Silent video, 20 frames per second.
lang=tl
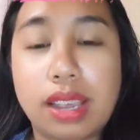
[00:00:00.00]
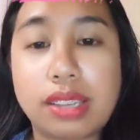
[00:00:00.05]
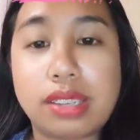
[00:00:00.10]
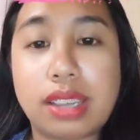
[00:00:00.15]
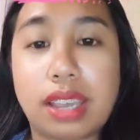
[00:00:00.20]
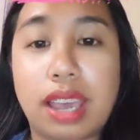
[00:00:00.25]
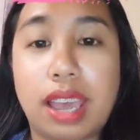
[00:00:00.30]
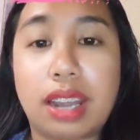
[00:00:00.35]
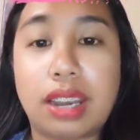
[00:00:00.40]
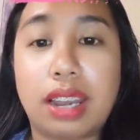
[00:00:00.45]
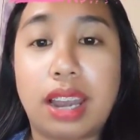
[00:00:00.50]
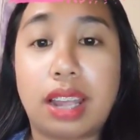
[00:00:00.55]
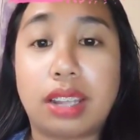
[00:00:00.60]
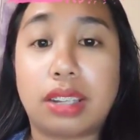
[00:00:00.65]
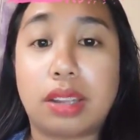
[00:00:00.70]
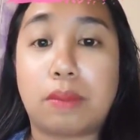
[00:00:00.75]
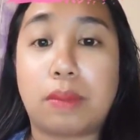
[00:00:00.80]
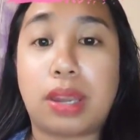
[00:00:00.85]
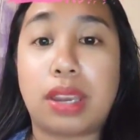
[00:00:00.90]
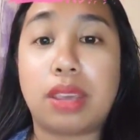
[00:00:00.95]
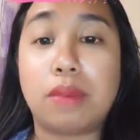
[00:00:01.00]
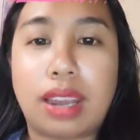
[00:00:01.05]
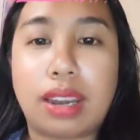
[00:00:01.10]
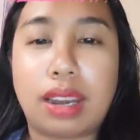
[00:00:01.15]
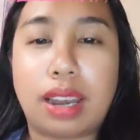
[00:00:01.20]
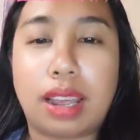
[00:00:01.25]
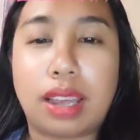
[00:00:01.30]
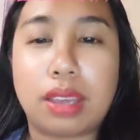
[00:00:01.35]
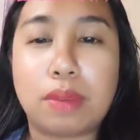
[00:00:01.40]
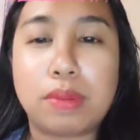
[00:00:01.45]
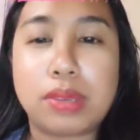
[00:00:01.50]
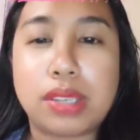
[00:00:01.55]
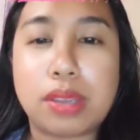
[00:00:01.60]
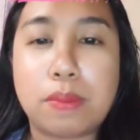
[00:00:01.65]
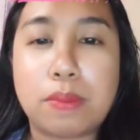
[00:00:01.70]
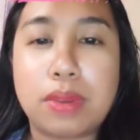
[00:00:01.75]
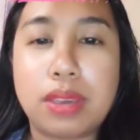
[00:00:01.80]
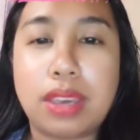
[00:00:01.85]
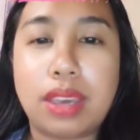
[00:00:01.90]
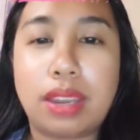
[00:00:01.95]
Kasi carry lang naman. Carry lang. Ibig
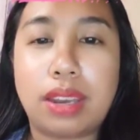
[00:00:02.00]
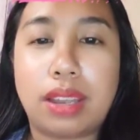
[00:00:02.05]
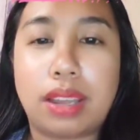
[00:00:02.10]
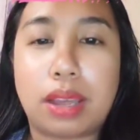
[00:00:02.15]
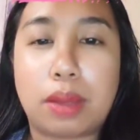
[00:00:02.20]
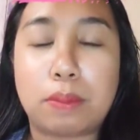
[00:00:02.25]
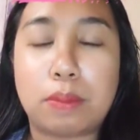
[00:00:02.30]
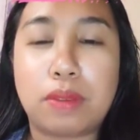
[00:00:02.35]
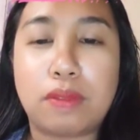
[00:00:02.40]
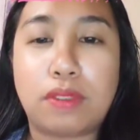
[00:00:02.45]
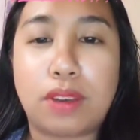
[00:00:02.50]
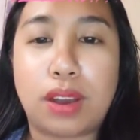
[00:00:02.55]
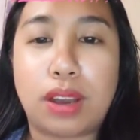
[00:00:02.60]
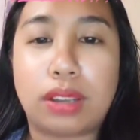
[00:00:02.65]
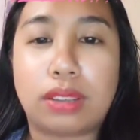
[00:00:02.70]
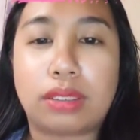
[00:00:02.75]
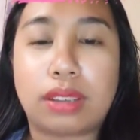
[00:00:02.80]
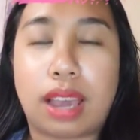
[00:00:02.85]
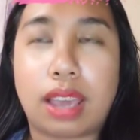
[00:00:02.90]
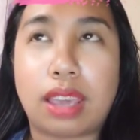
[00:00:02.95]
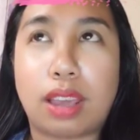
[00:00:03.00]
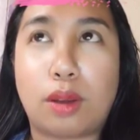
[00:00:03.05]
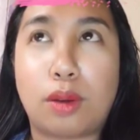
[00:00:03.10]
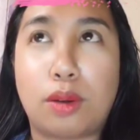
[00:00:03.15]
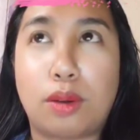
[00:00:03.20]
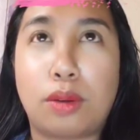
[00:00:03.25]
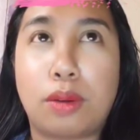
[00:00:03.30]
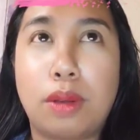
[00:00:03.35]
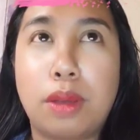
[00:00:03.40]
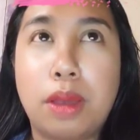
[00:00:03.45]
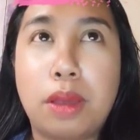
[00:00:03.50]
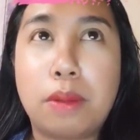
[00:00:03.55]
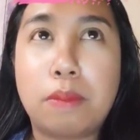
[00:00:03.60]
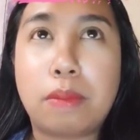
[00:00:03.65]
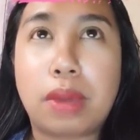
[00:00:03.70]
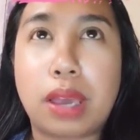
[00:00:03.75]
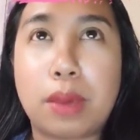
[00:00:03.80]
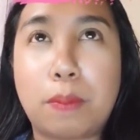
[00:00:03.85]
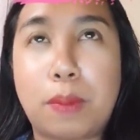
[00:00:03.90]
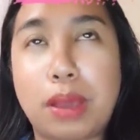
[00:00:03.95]
sabihin ng ambivert, kaya kong
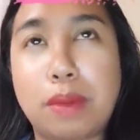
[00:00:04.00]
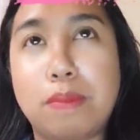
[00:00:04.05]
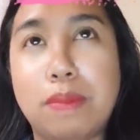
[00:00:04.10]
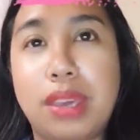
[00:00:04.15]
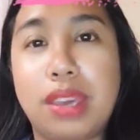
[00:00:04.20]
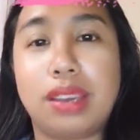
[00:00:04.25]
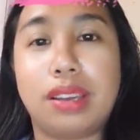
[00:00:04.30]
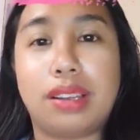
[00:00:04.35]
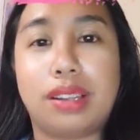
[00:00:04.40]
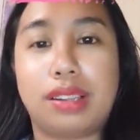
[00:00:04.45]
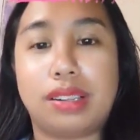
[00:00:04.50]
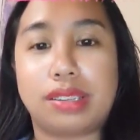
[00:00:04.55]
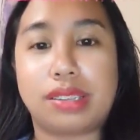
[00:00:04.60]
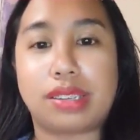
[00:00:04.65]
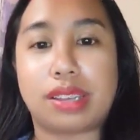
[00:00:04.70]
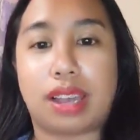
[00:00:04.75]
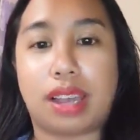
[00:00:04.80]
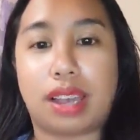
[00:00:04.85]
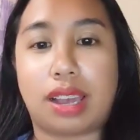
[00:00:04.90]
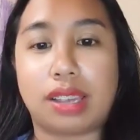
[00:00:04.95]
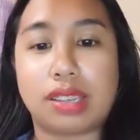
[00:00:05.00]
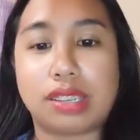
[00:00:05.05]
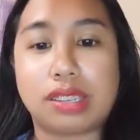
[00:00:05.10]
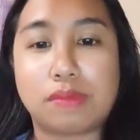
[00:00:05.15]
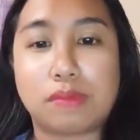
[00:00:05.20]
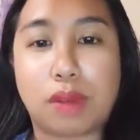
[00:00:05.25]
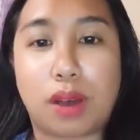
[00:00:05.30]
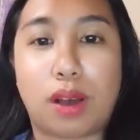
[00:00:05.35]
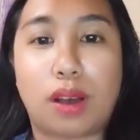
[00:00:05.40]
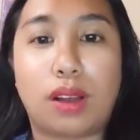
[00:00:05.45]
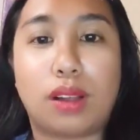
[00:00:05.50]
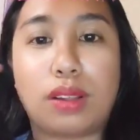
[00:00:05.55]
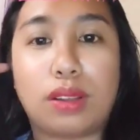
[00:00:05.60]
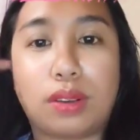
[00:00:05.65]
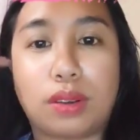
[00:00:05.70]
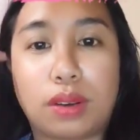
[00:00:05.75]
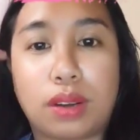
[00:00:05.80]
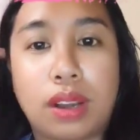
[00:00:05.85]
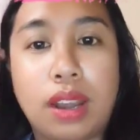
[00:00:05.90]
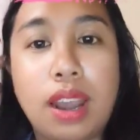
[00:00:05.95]
makipag-mingle sa
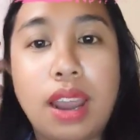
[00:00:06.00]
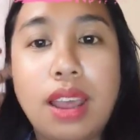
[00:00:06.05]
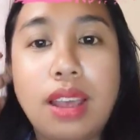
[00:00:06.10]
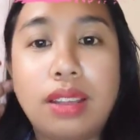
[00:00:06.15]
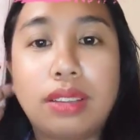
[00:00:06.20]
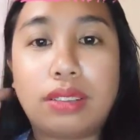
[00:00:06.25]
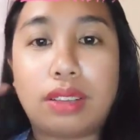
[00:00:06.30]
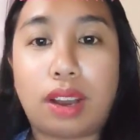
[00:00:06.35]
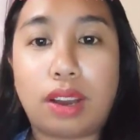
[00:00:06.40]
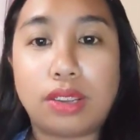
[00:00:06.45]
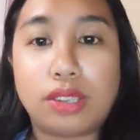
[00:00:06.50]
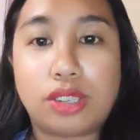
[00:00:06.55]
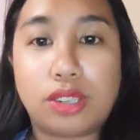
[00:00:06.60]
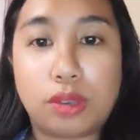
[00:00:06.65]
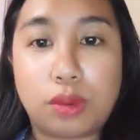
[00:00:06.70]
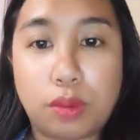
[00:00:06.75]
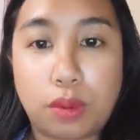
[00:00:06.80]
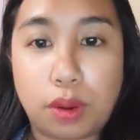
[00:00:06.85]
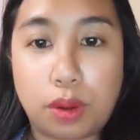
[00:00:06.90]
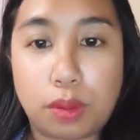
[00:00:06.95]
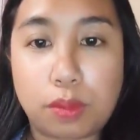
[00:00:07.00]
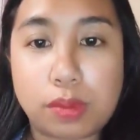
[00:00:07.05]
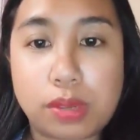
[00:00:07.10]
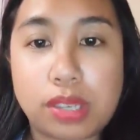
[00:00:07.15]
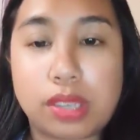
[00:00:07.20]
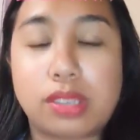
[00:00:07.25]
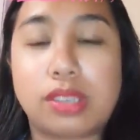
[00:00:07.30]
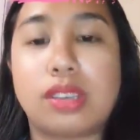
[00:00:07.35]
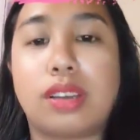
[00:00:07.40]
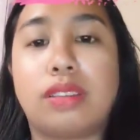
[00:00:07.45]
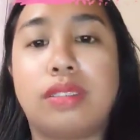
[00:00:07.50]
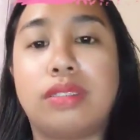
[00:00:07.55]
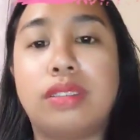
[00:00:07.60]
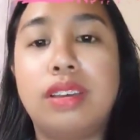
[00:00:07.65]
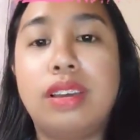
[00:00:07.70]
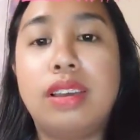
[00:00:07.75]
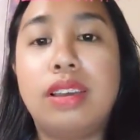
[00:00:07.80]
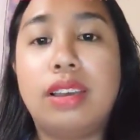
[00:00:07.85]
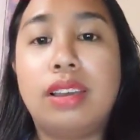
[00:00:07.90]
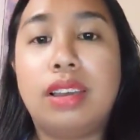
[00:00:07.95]
small or large groups.
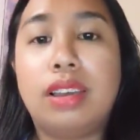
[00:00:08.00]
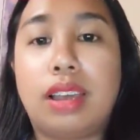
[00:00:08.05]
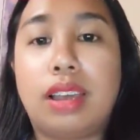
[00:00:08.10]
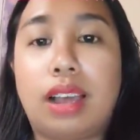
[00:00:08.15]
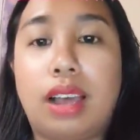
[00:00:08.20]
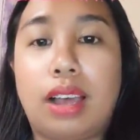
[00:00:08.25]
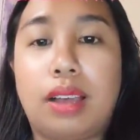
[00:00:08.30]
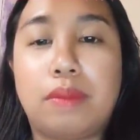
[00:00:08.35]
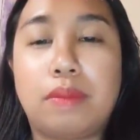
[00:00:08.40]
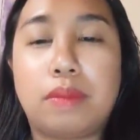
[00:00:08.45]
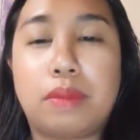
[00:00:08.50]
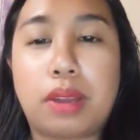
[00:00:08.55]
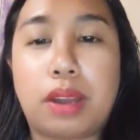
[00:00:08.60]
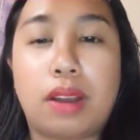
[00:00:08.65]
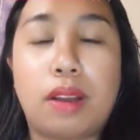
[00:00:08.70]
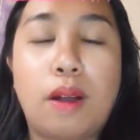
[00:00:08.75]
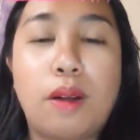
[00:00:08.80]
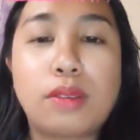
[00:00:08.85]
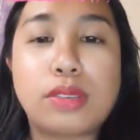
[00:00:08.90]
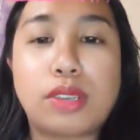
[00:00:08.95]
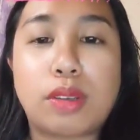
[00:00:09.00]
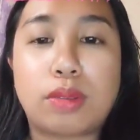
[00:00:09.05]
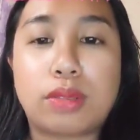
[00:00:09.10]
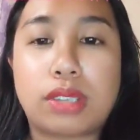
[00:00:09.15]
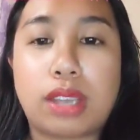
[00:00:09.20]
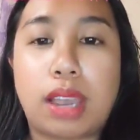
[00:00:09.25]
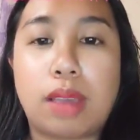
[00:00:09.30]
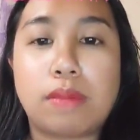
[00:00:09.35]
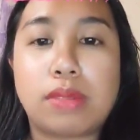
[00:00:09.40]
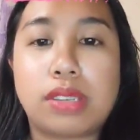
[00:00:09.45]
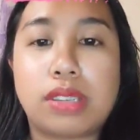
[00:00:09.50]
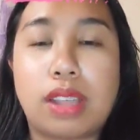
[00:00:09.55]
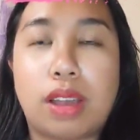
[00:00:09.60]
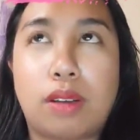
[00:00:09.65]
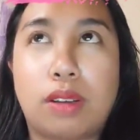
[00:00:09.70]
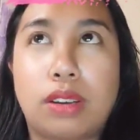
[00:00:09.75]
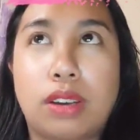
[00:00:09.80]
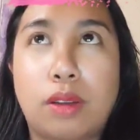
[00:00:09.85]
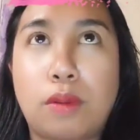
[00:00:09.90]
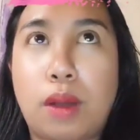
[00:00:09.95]
So, um, there are also times
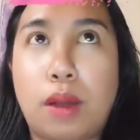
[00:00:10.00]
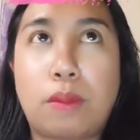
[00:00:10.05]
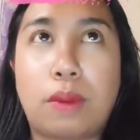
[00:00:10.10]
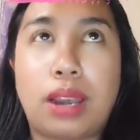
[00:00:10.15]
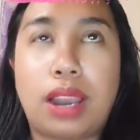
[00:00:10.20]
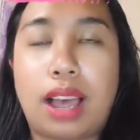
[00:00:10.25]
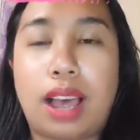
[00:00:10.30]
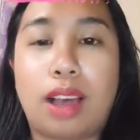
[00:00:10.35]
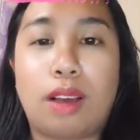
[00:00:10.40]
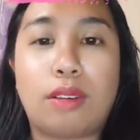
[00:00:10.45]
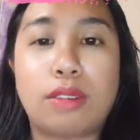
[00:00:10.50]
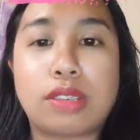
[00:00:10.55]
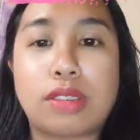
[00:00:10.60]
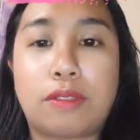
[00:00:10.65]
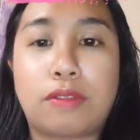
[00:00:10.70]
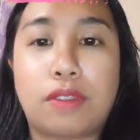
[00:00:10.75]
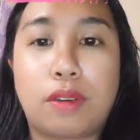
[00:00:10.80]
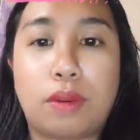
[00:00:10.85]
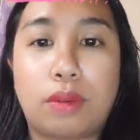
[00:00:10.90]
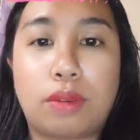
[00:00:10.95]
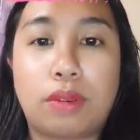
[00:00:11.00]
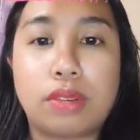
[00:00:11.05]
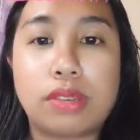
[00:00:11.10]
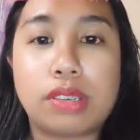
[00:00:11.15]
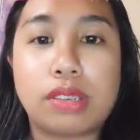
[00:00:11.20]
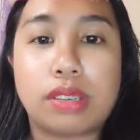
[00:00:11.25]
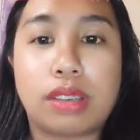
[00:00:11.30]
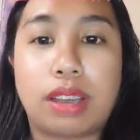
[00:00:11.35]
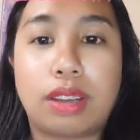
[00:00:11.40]
na nawawala ako sa focus.